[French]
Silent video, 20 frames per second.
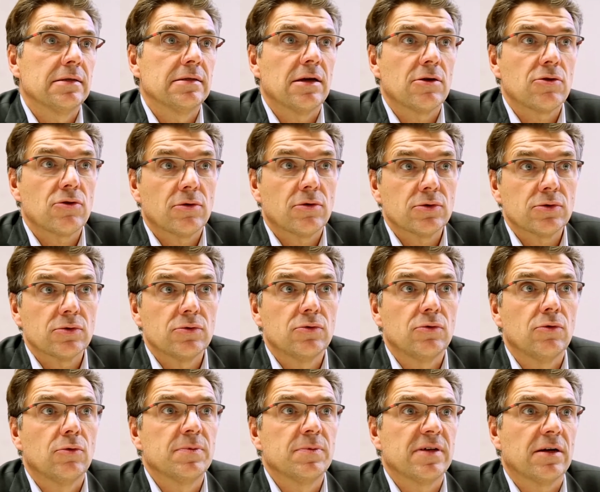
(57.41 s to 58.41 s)
agences du
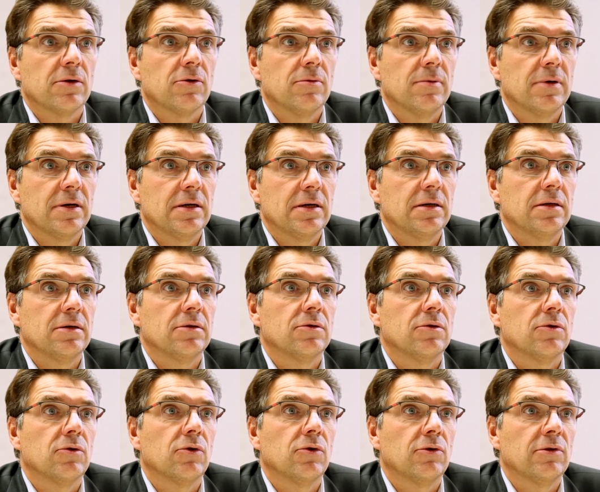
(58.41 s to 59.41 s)
groupe Saint-Gobain, euh,
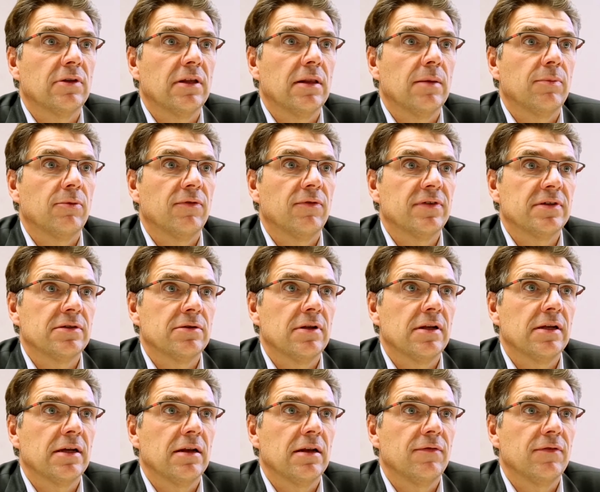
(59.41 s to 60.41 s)
recruter des
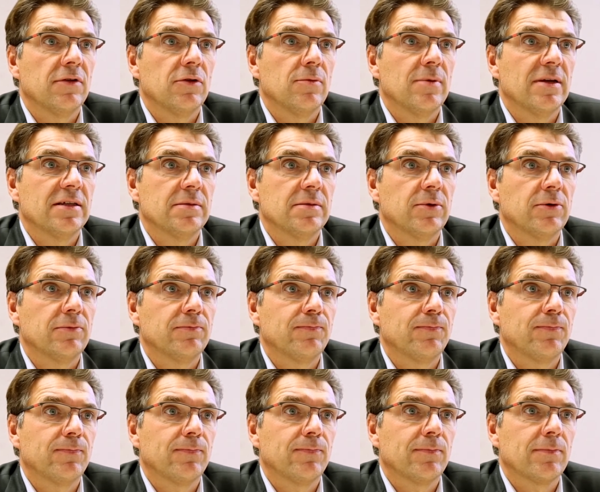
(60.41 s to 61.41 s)
professionnels qualifiés du bâtiment.
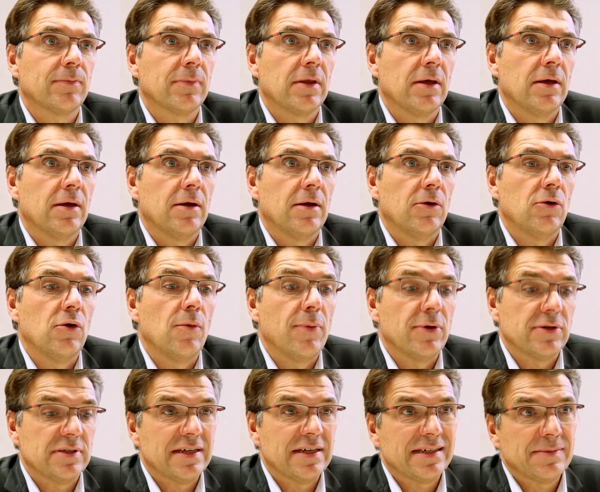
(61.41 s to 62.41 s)
Le
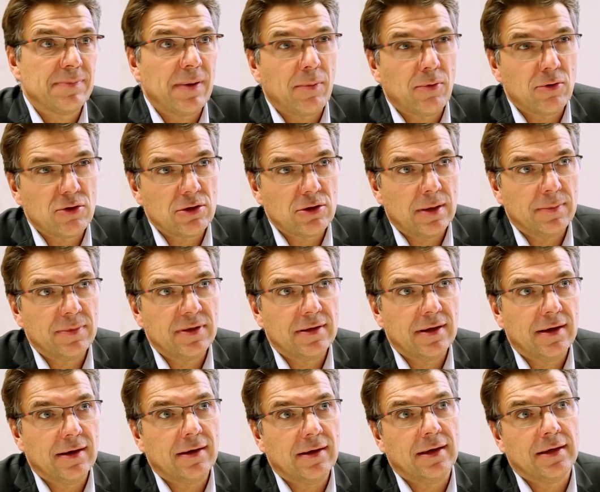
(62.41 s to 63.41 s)
poste d'expert projet
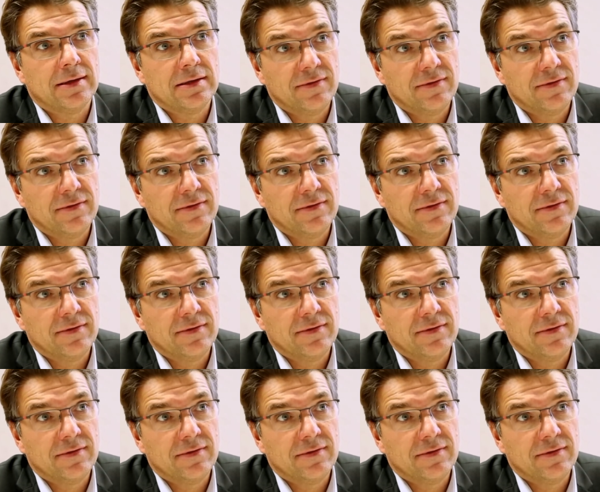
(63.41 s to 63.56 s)
habitat est